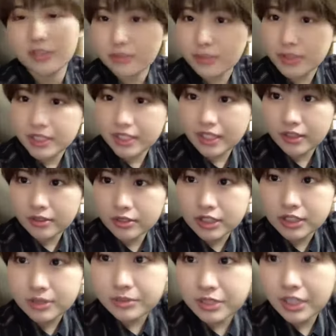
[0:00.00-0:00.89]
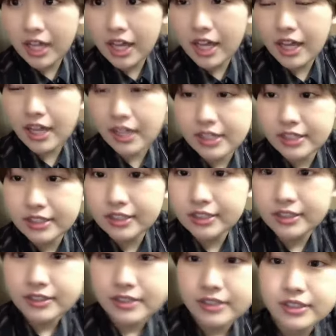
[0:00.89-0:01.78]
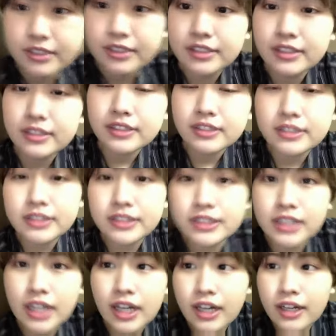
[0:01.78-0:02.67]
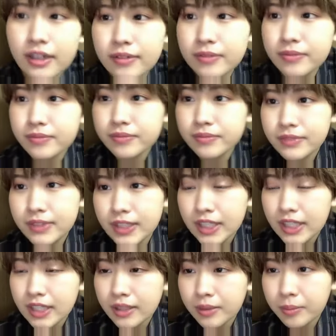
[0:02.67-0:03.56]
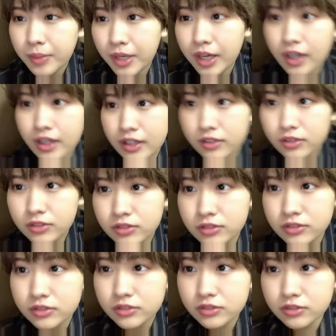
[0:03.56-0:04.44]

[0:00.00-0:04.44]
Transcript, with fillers: めっちゃ楽しみです。じゃあまああの